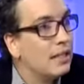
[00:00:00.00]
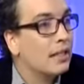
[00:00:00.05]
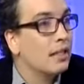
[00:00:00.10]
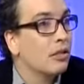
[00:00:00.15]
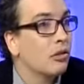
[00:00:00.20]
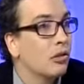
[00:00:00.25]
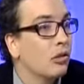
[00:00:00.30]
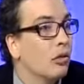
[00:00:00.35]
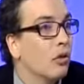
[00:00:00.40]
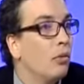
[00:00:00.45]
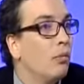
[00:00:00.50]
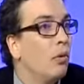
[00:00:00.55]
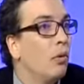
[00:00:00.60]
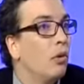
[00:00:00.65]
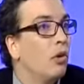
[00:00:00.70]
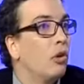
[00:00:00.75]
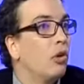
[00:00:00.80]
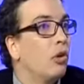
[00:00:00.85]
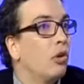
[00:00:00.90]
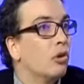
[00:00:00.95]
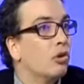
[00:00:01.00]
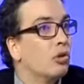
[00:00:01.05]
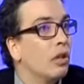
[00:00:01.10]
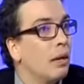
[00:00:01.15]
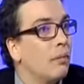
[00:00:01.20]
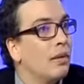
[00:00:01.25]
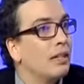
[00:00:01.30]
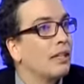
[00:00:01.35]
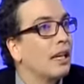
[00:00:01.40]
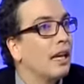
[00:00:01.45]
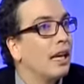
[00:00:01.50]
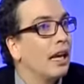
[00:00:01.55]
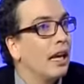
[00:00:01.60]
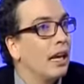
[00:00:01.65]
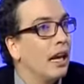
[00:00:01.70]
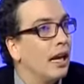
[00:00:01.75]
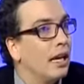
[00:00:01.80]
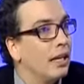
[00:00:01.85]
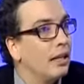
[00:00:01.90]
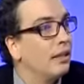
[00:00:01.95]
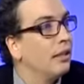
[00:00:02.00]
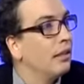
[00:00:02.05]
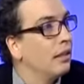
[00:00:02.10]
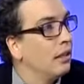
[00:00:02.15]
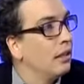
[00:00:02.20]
Que son como los temas que quedan ahí